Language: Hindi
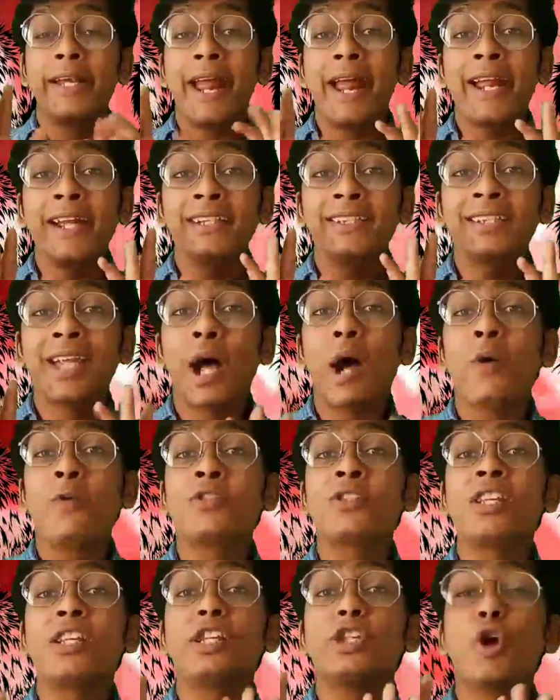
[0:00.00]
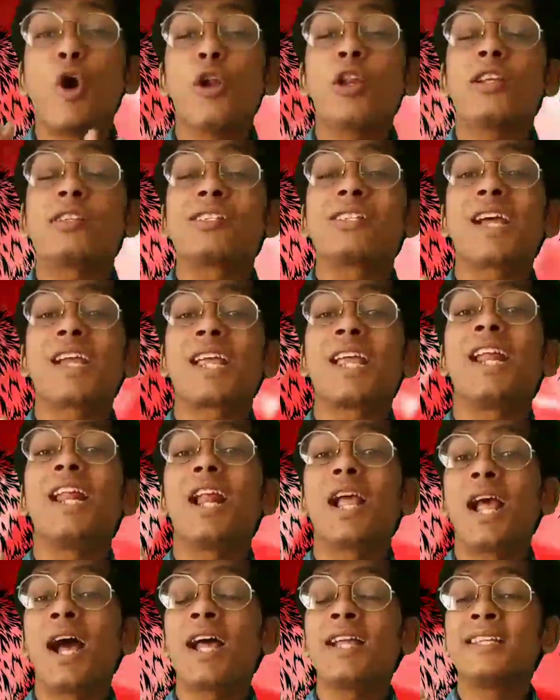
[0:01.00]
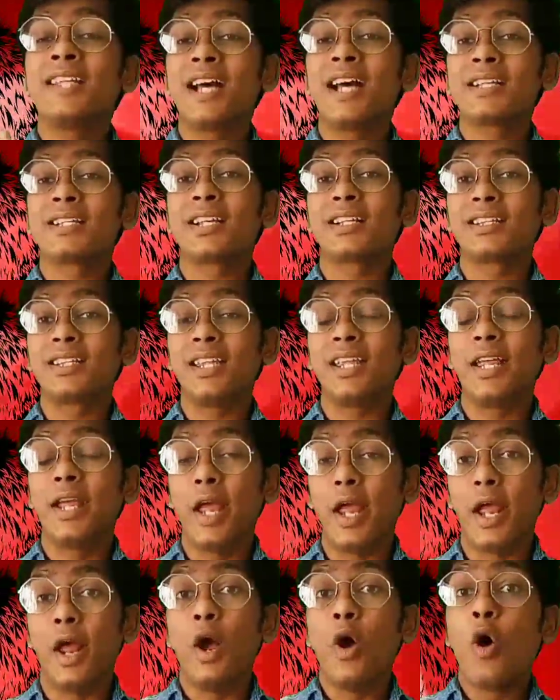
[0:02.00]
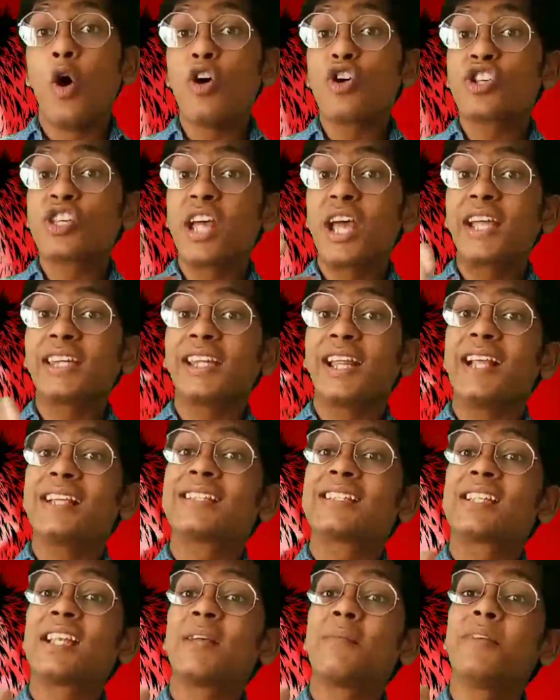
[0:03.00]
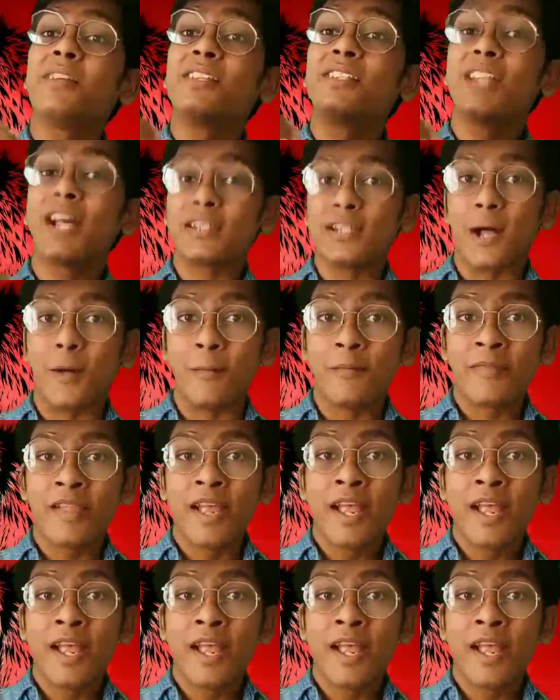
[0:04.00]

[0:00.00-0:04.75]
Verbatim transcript: 10,000 डॉलर तक की लगाई जा सकती है और शायद इससे भी ज्यादा